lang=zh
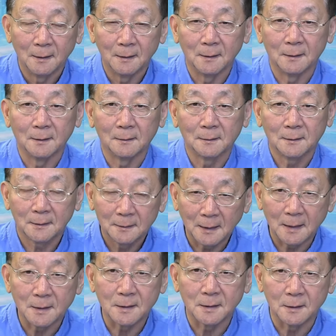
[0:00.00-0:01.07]
呃。
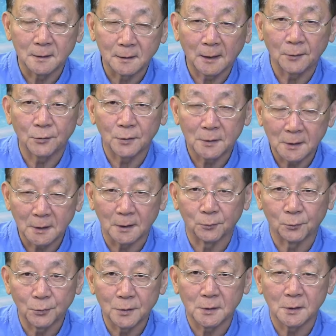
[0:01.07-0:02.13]
但是他说，这个
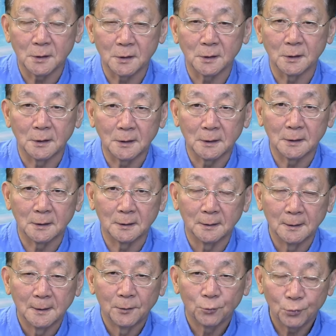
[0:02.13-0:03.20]
东西是一个，
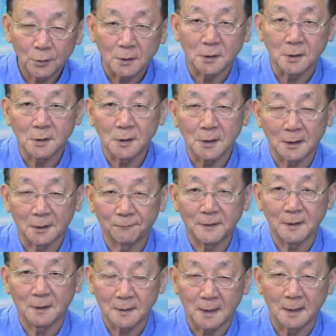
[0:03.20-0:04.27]
确实是一个非
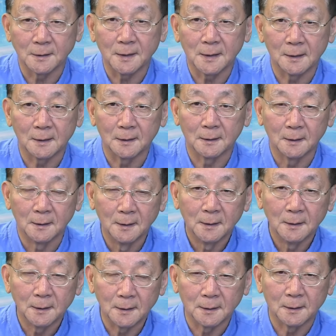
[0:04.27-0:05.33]
常常见的
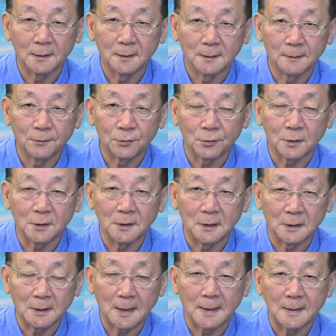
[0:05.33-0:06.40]
一个，就是
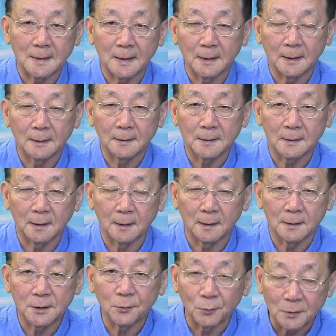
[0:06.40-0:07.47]
你在银呃
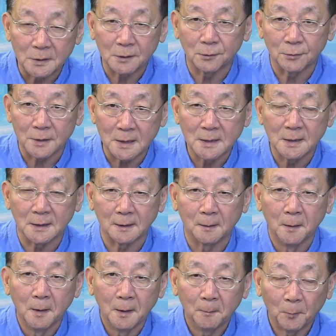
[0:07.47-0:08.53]
金融机构申请
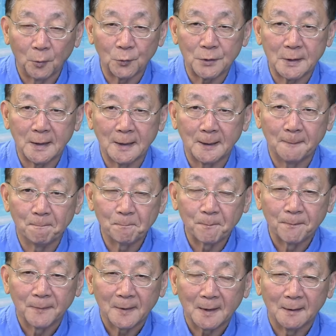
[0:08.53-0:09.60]
某些
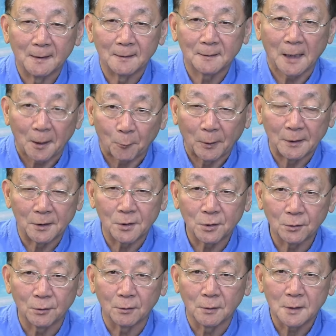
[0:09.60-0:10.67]
呃贷款的时
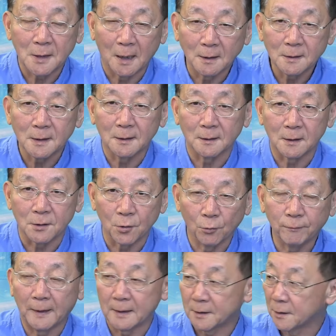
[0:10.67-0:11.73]
候，常见的手
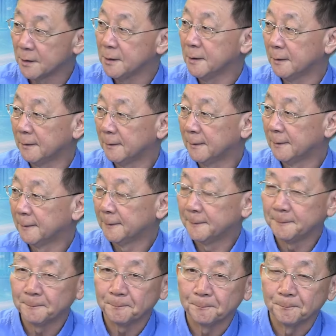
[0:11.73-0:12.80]
法之一。
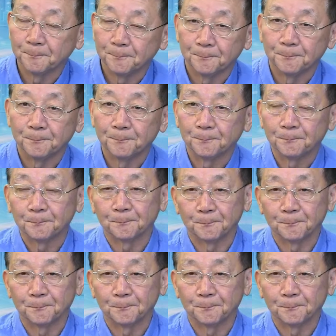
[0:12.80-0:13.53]
是常见